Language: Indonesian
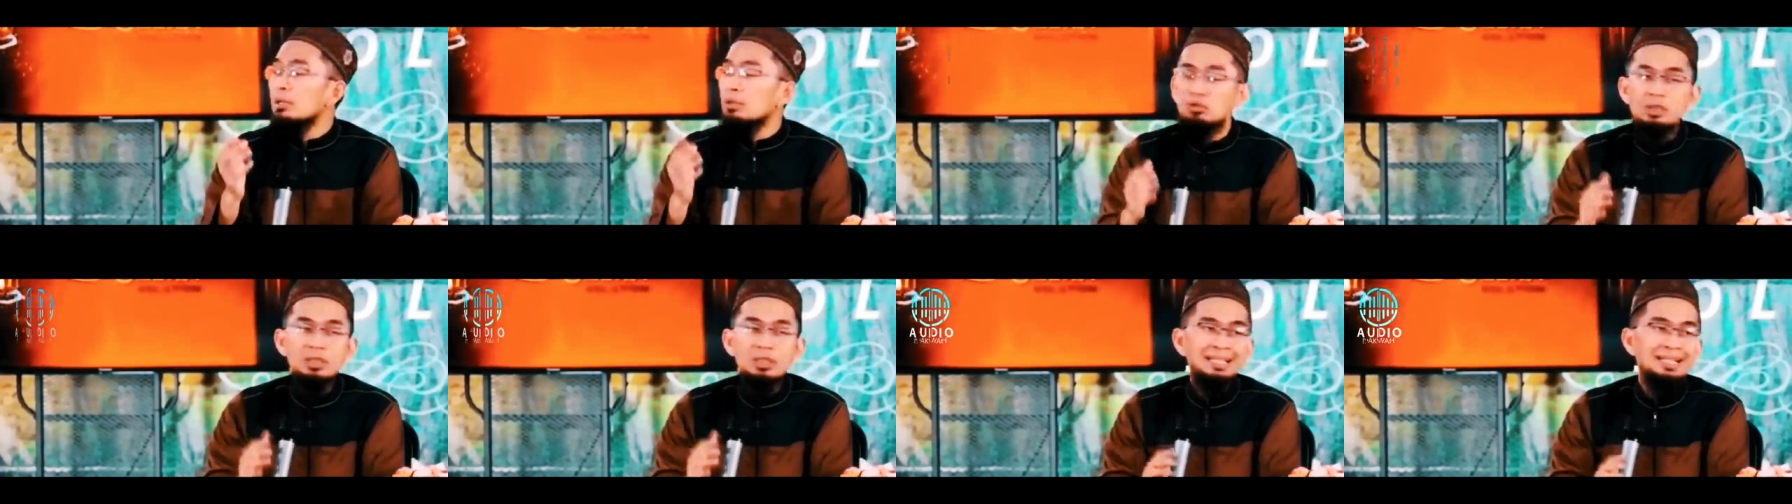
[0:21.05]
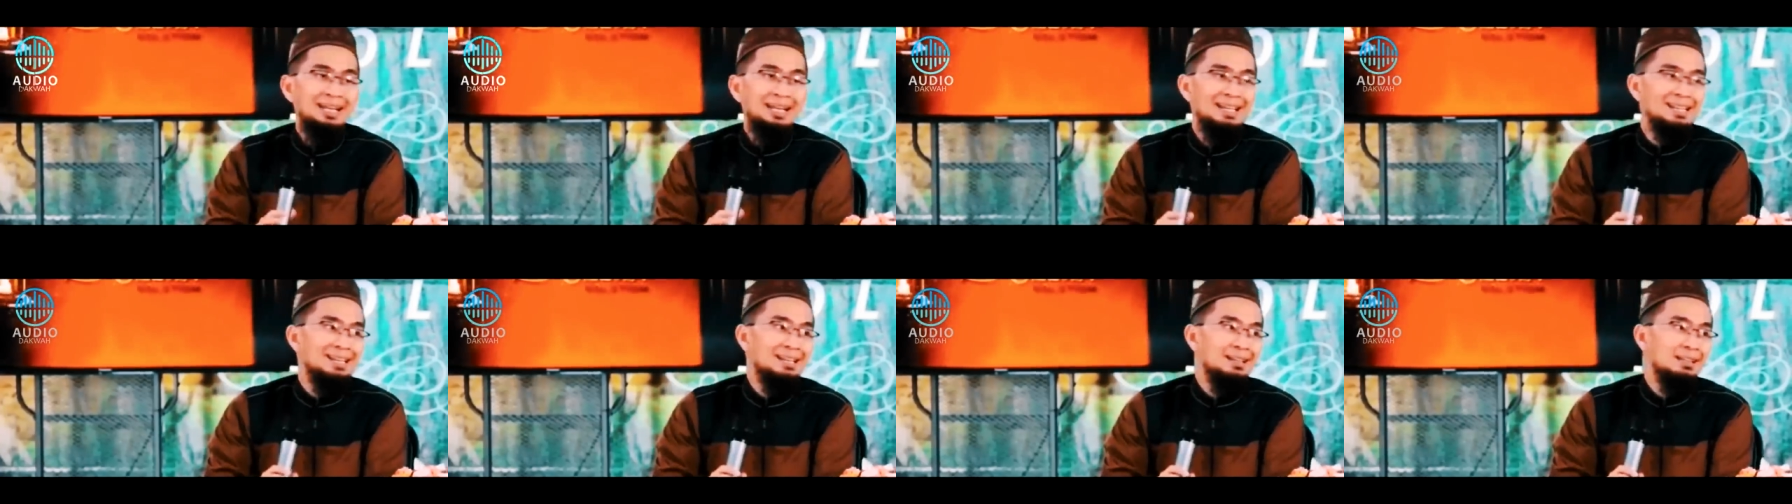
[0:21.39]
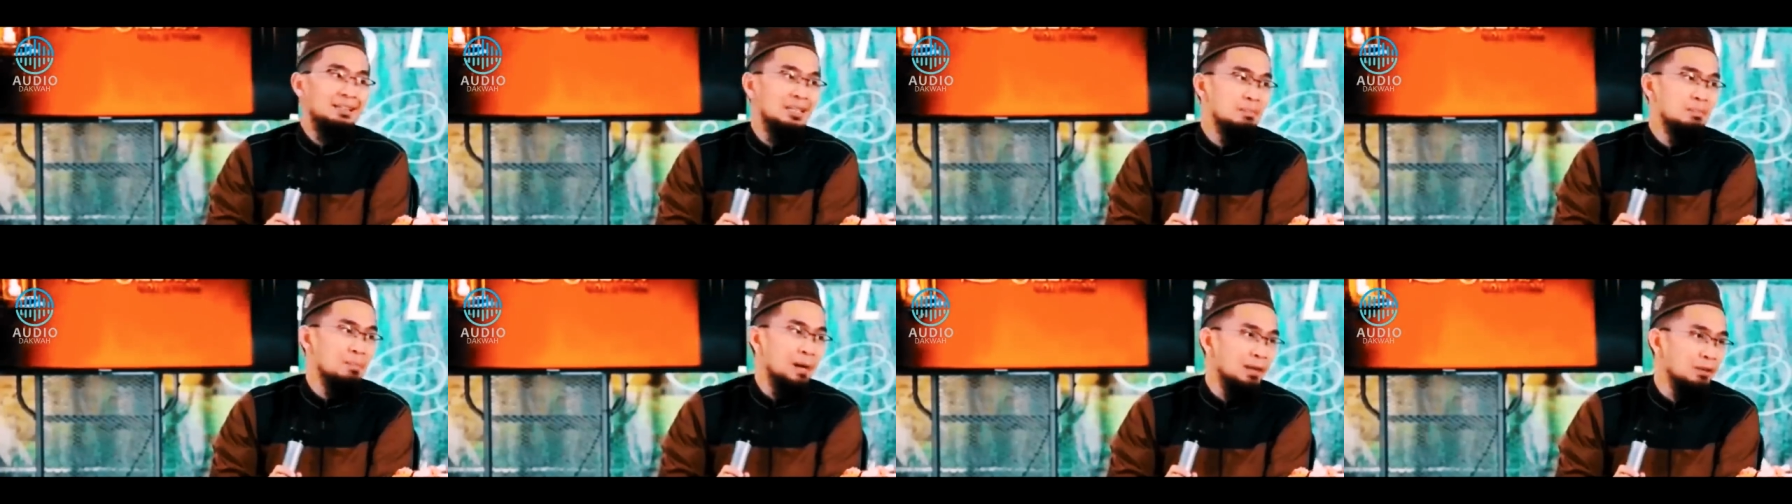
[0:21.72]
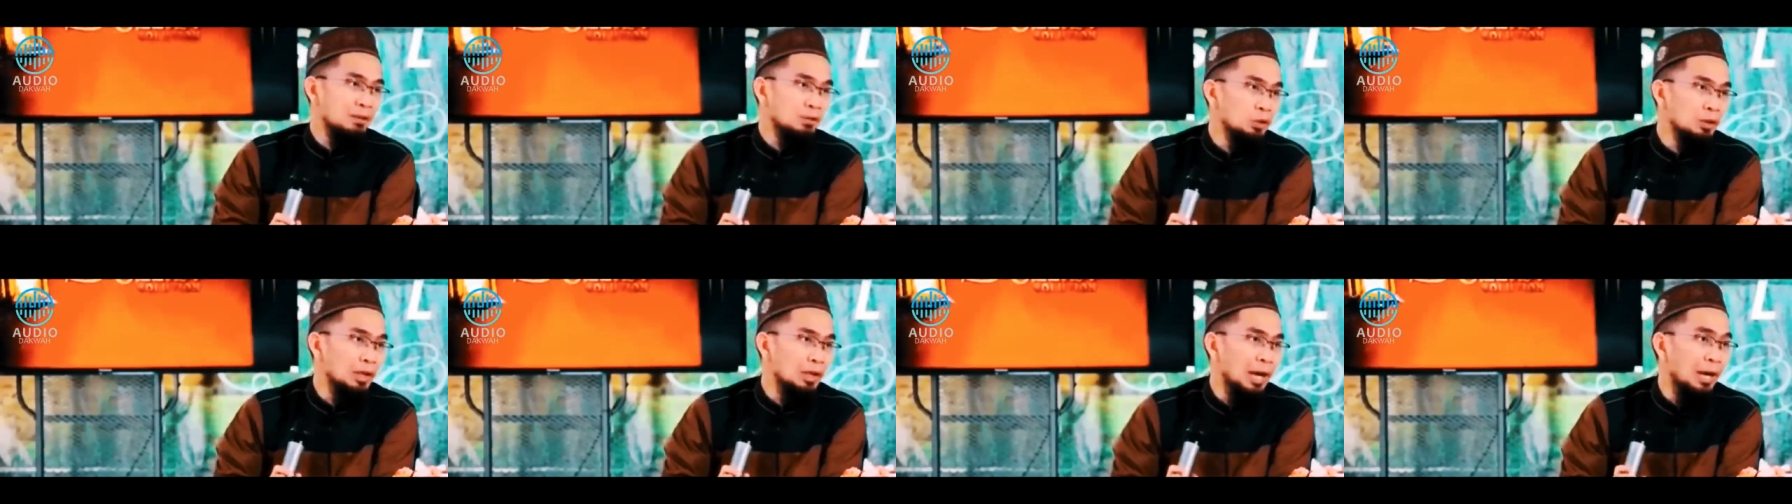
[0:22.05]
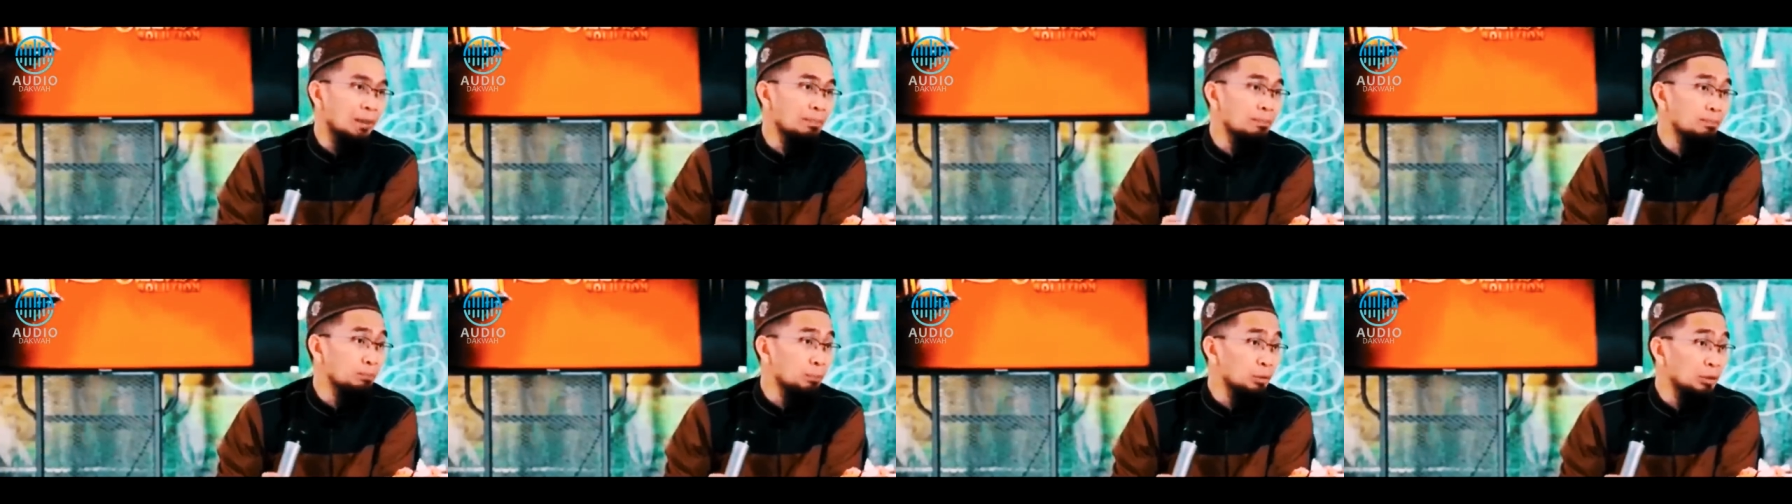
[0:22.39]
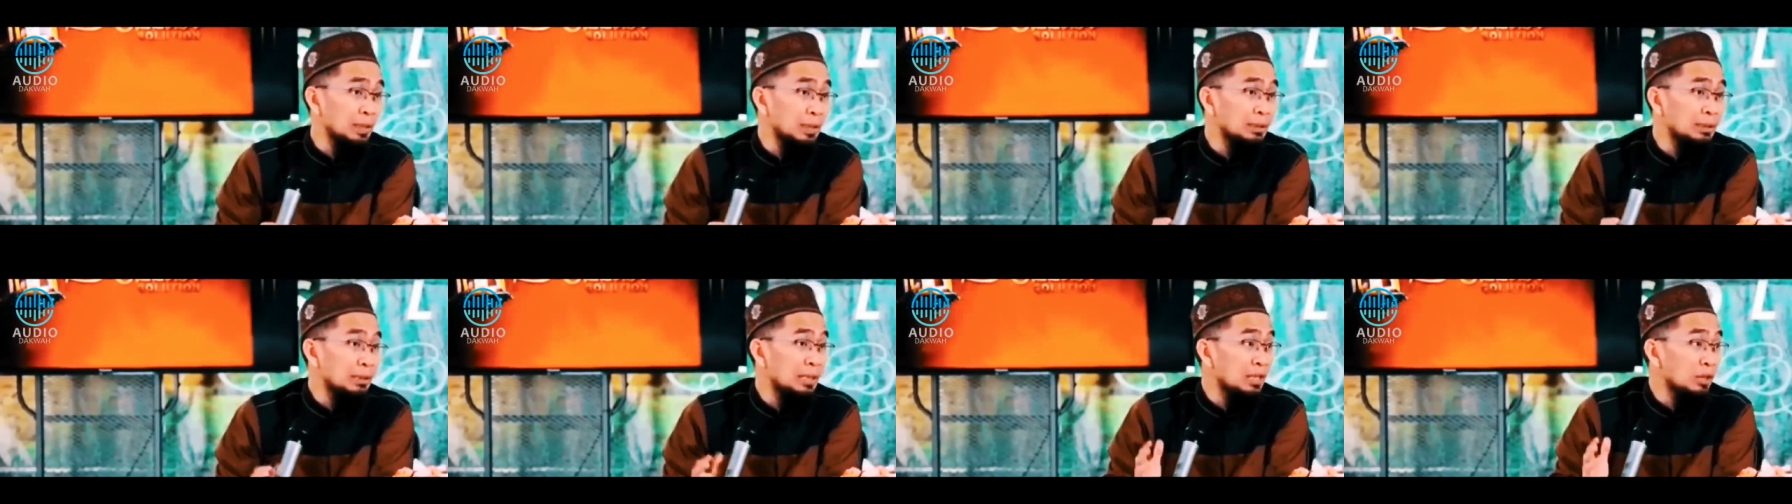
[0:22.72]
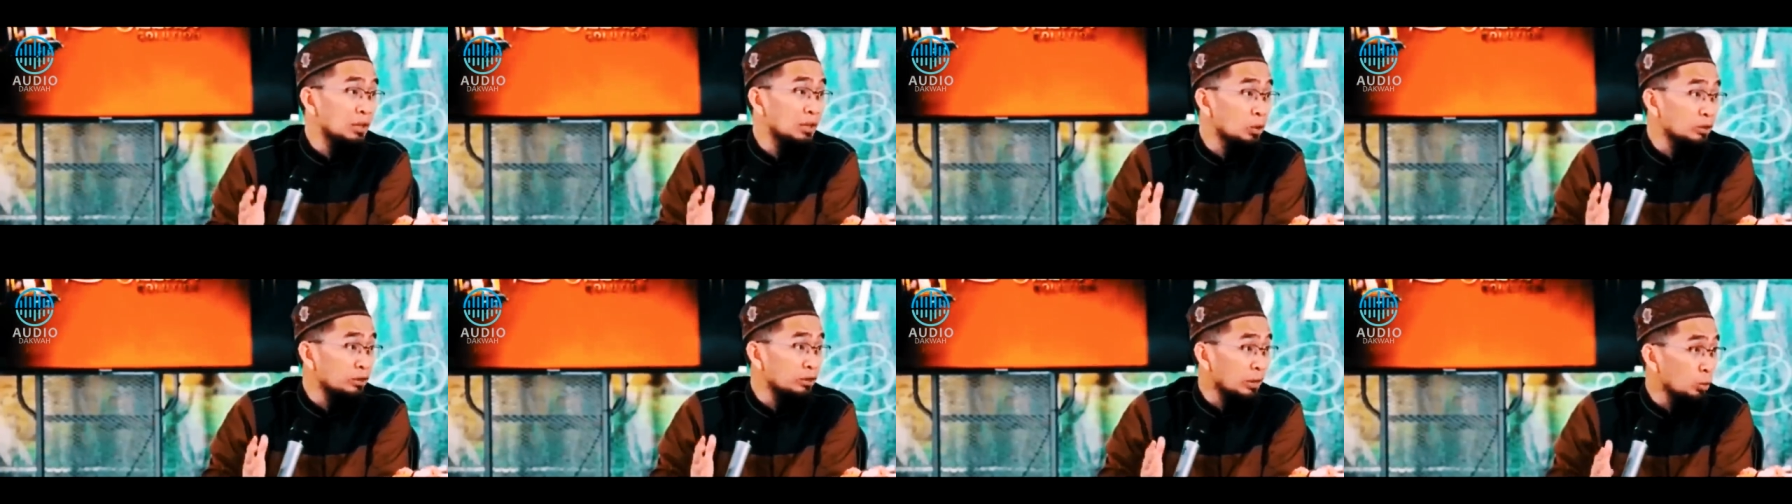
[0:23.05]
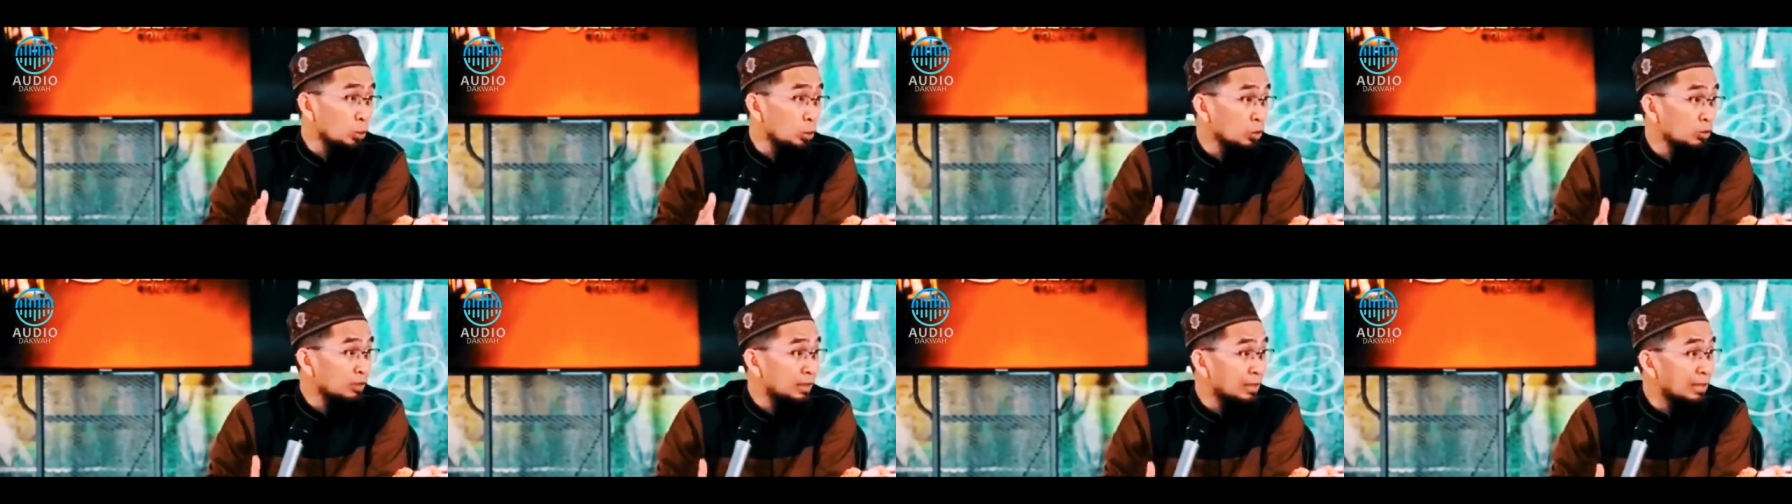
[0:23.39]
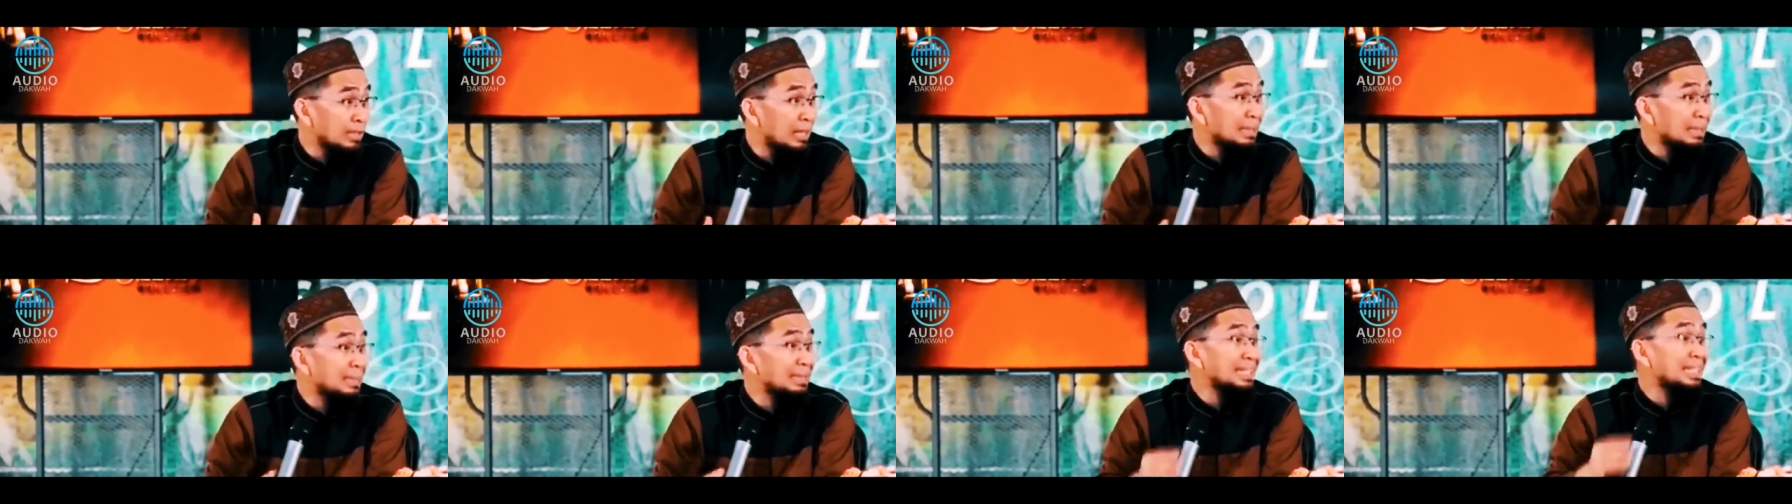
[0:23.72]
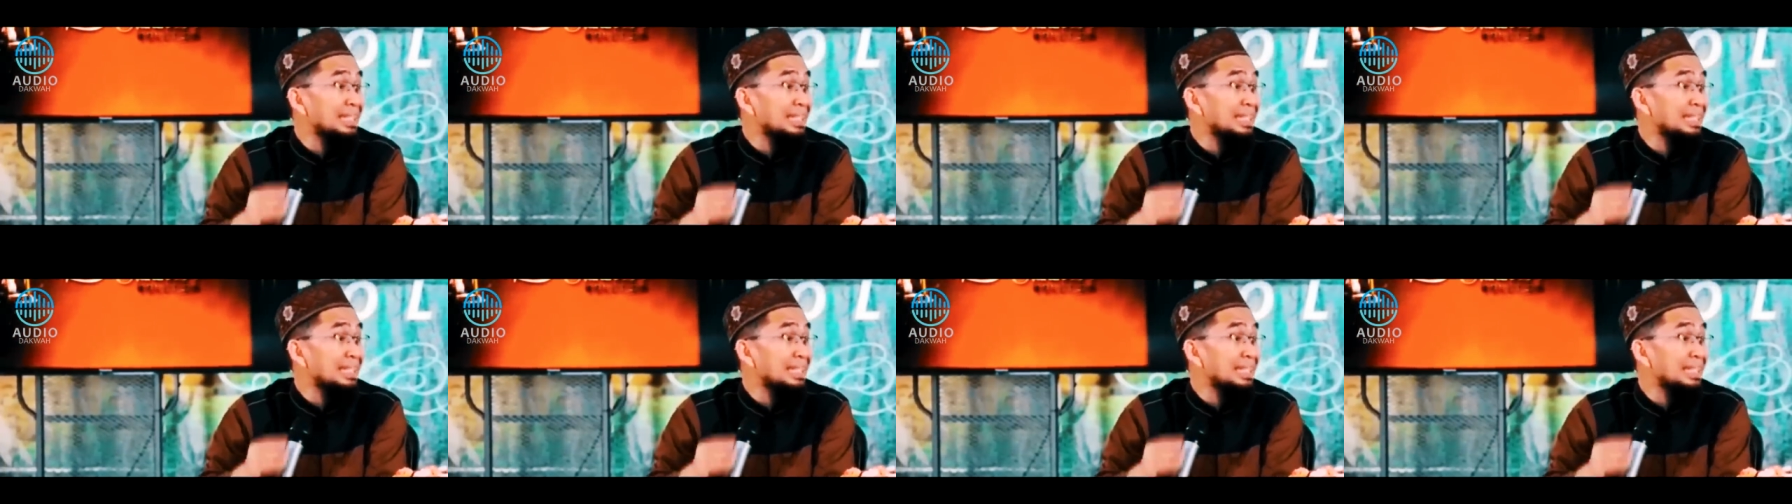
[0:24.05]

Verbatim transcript: Jika yang dimaksud ampunan dari dosa-dosa yang